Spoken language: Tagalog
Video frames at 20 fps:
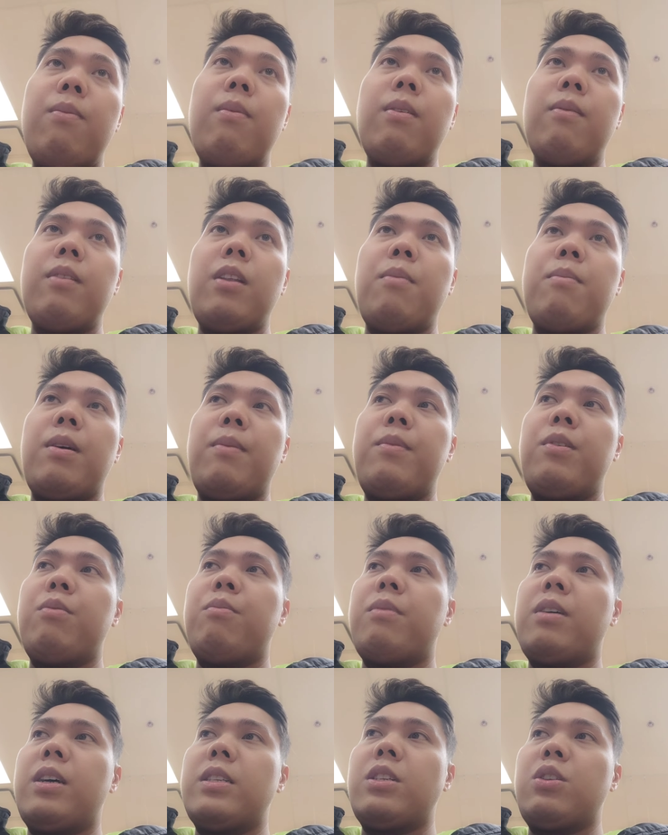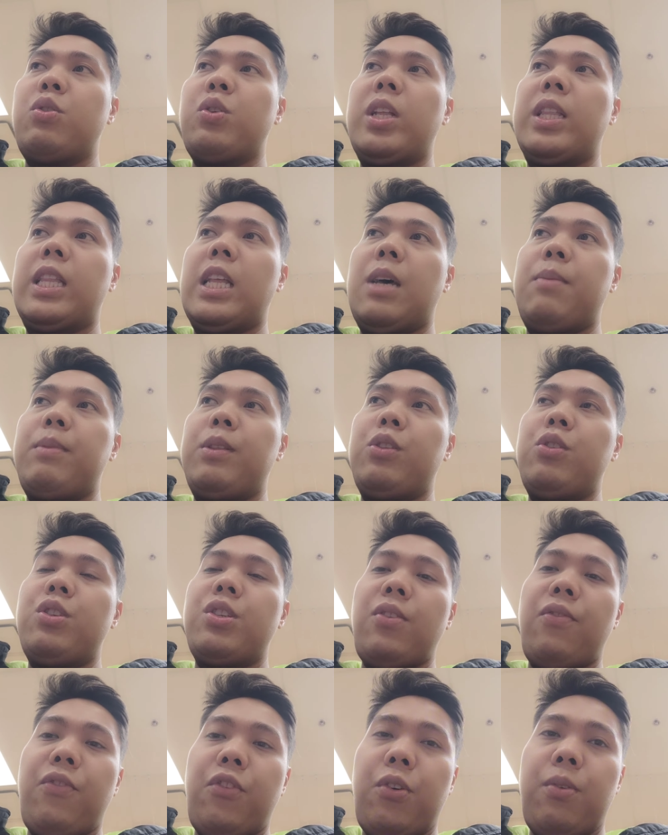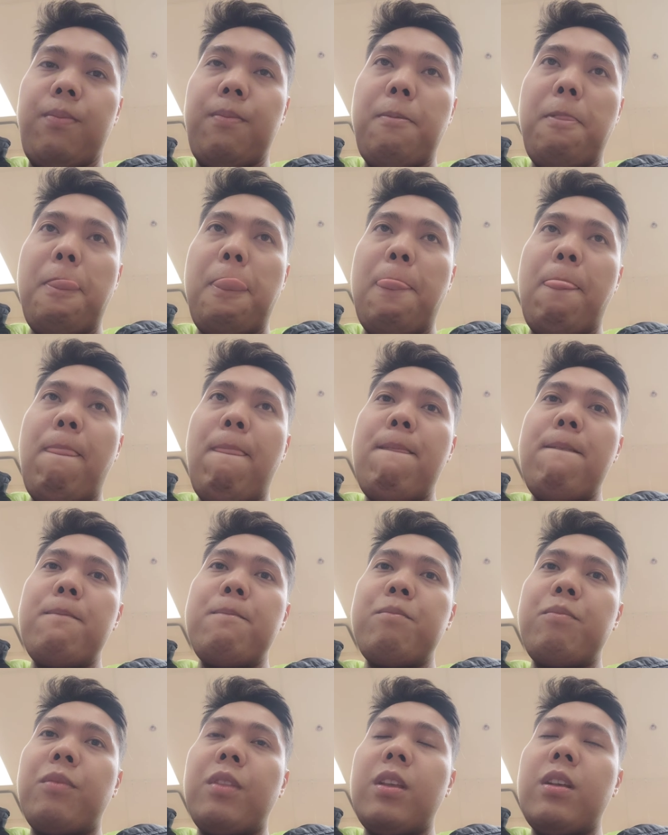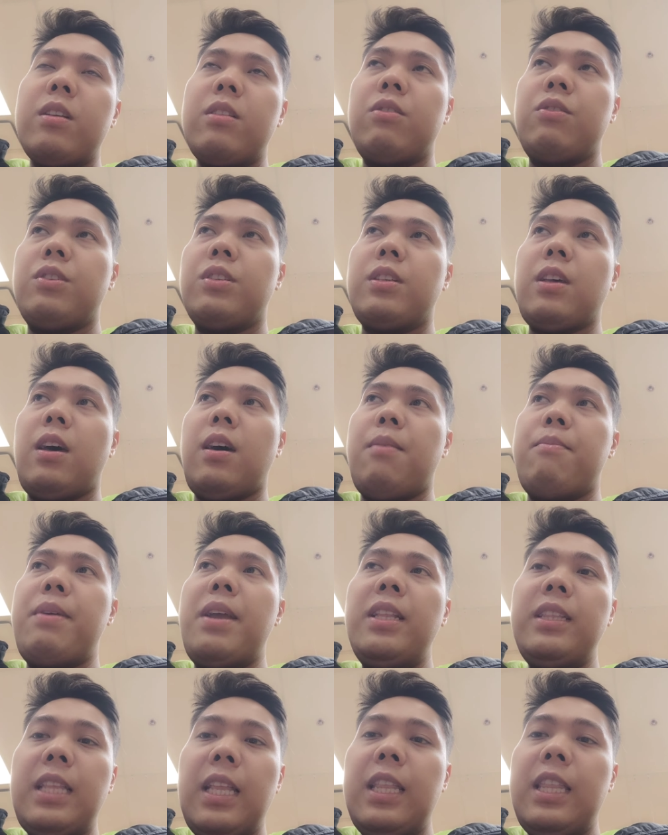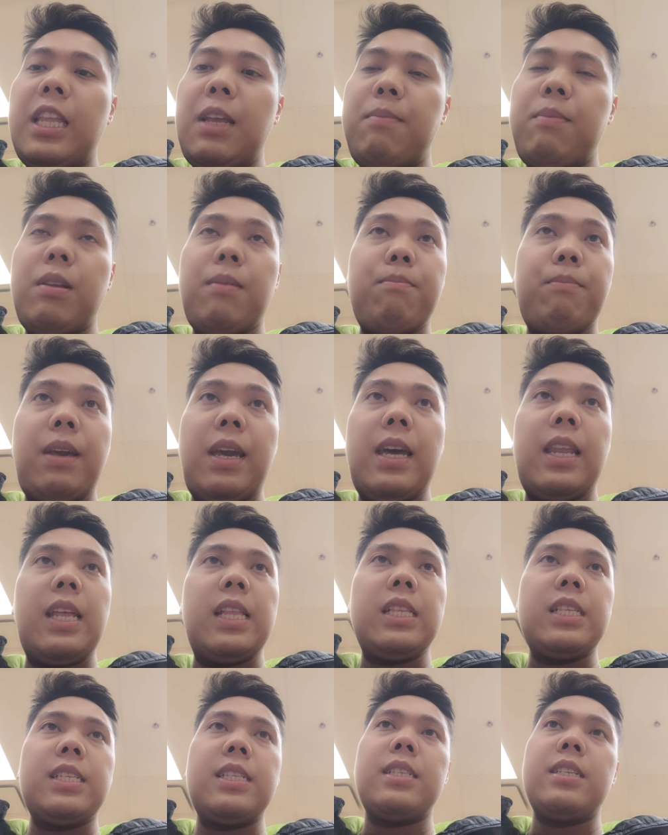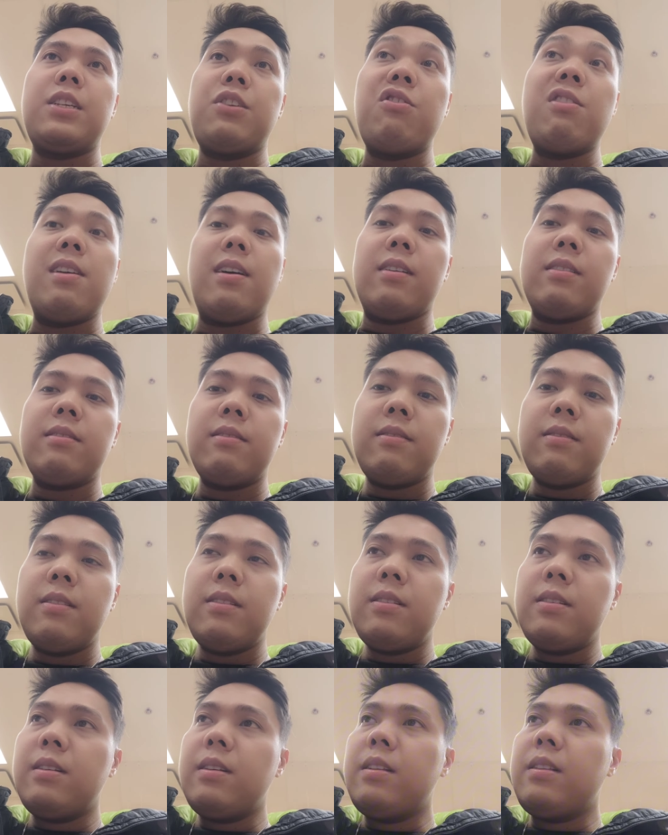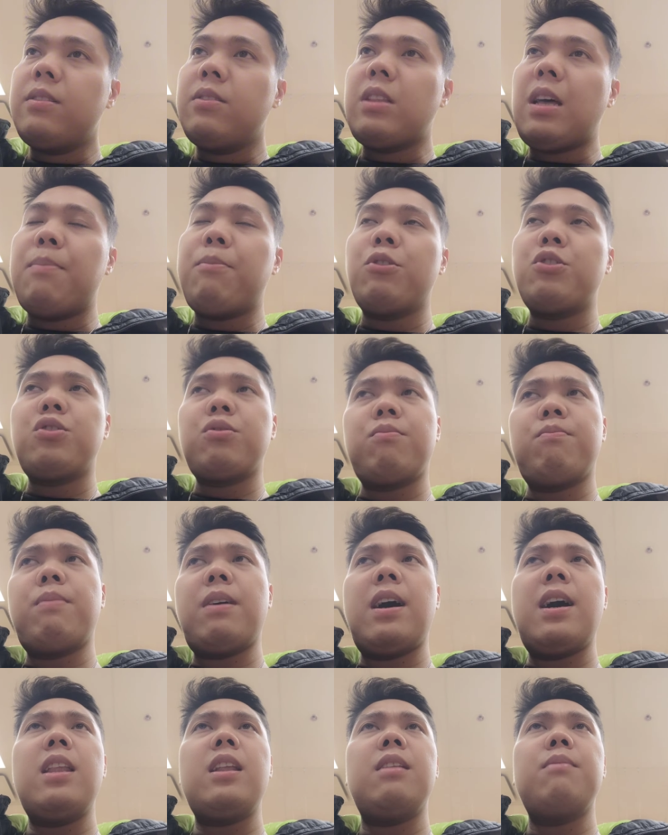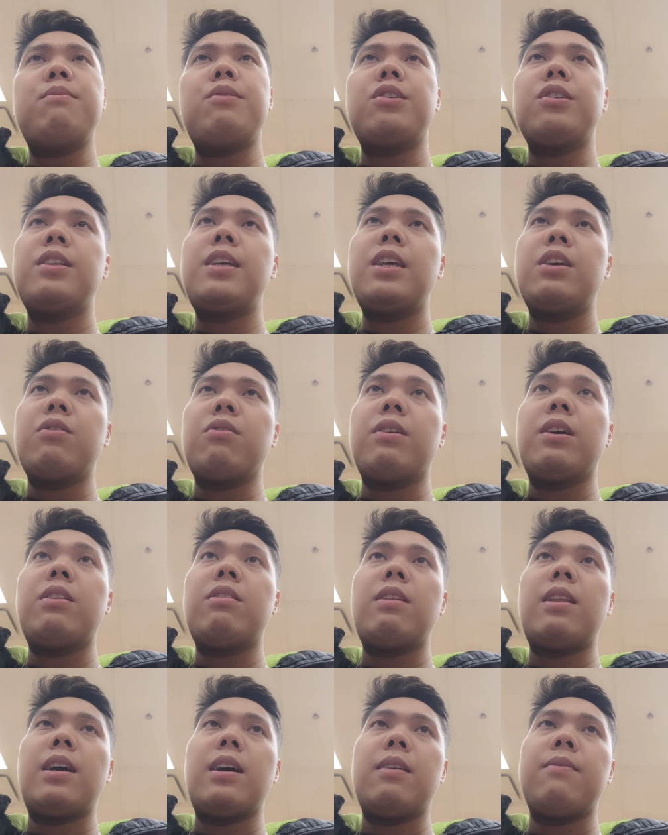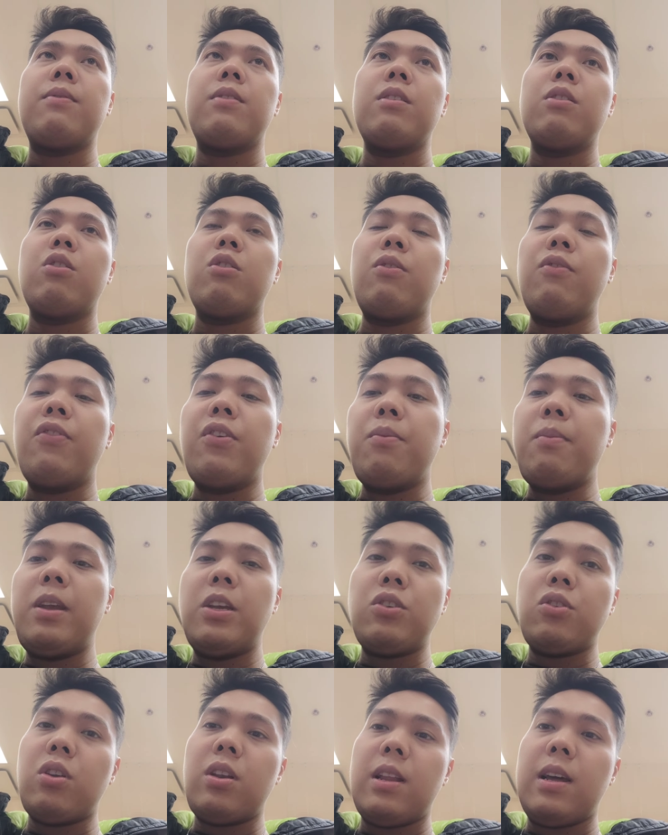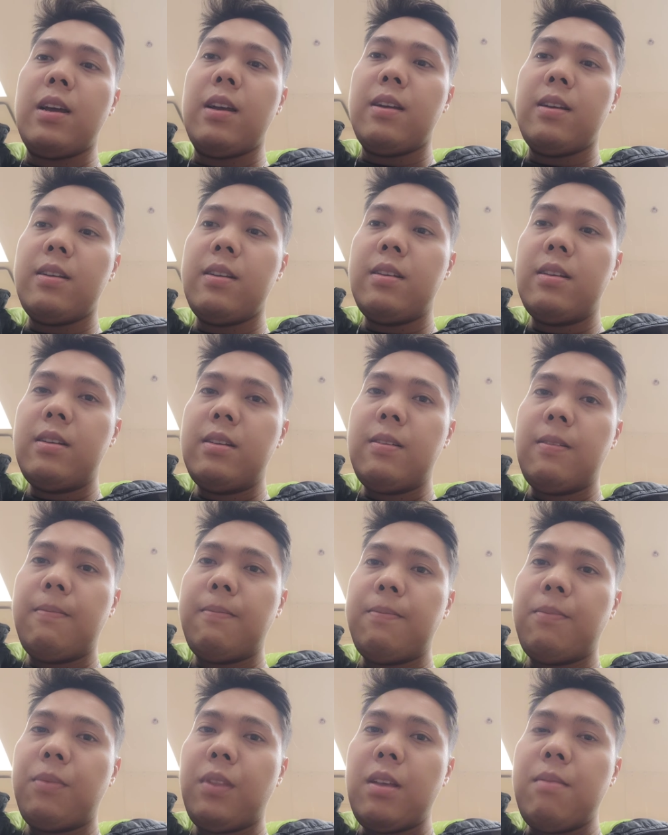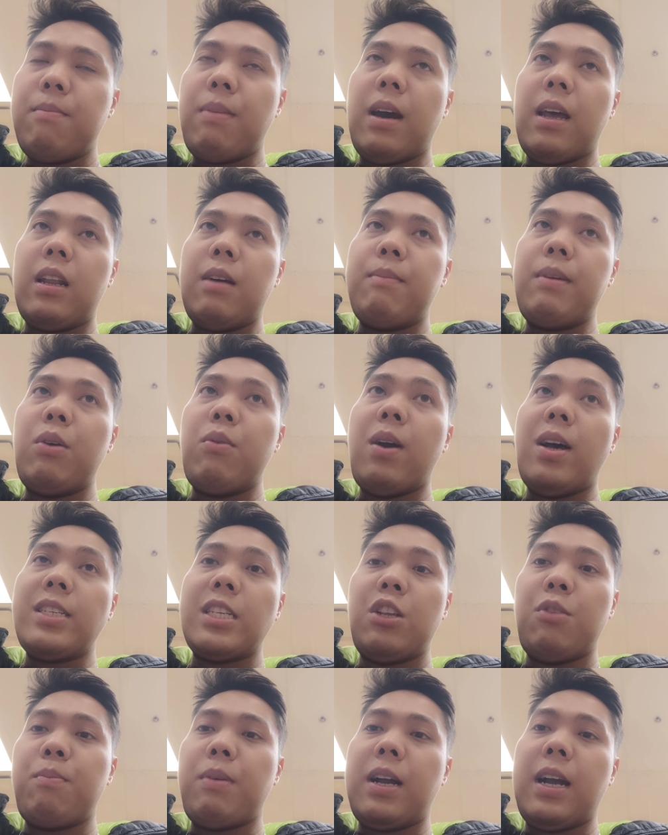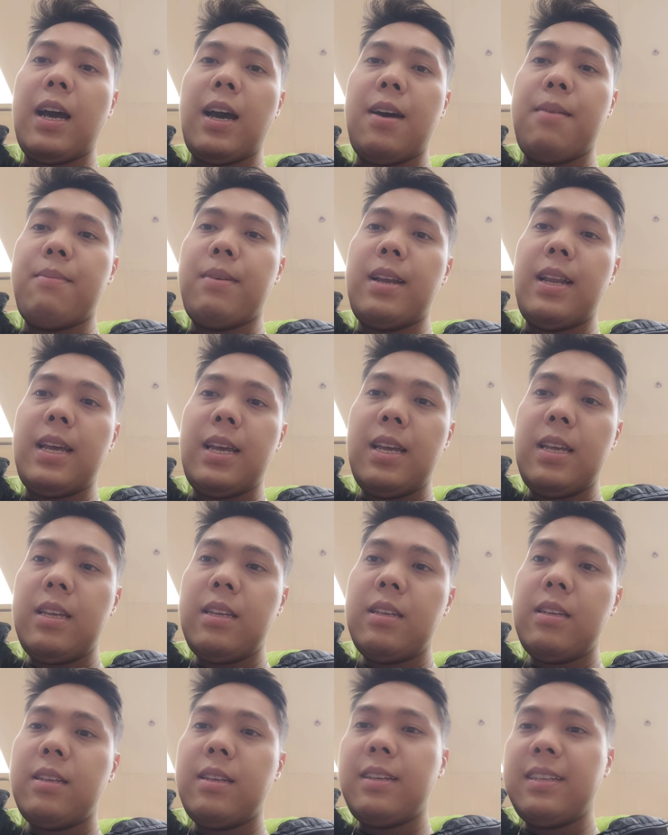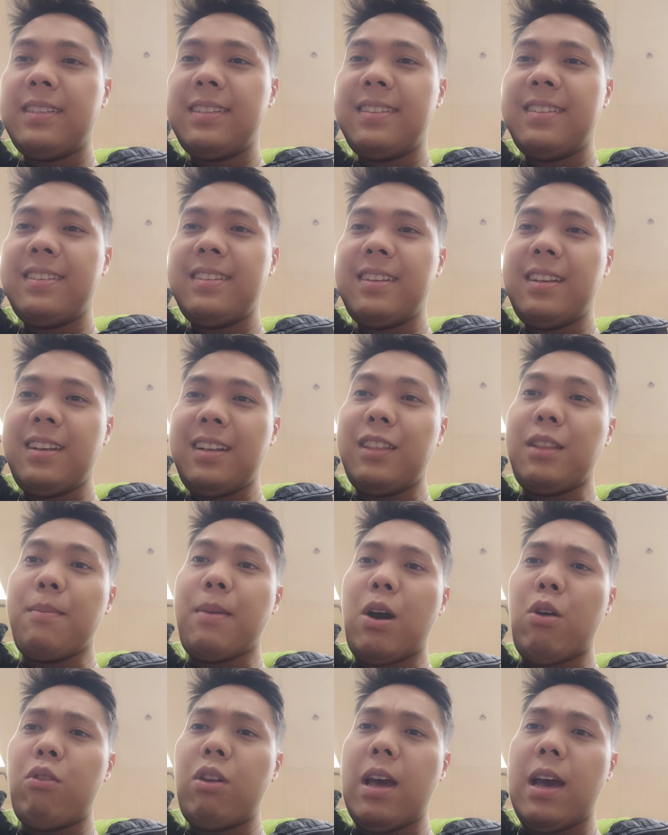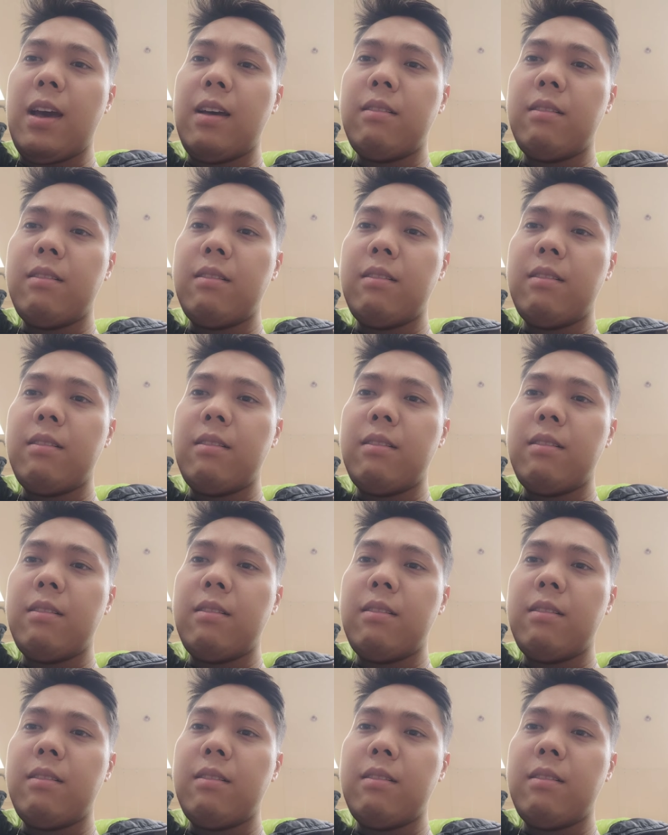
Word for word: lang ni ma'am yung mga sinulat namin dun sa form. Dun sa maiden name ng parents. Yun lang. Tapos yung pangalan, birthday ko, ganun lang. Confirmation lang. Para maiwasan yung pagkakamali taba ko na.